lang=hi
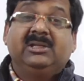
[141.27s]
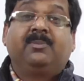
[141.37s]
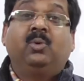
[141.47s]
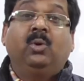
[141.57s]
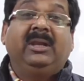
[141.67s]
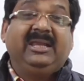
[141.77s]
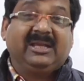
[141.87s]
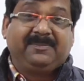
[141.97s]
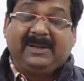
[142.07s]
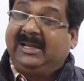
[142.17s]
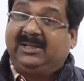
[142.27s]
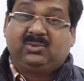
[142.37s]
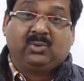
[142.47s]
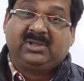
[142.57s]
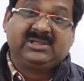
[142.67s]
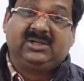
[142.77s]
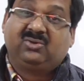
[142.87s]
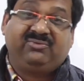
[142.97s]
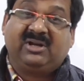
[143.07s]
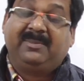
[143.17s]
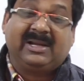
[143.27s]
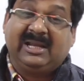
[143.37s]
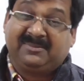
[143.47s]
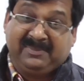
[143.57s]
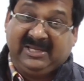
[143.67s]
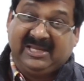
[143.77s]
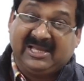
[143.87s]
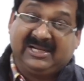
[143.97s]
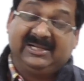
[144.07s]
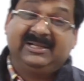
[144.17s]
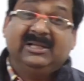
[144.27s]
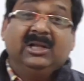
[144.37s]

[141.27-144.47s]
जब गोल नहीं कर पाए तो रिजल्ट तो फिर हमारे हक में नहीं आएगा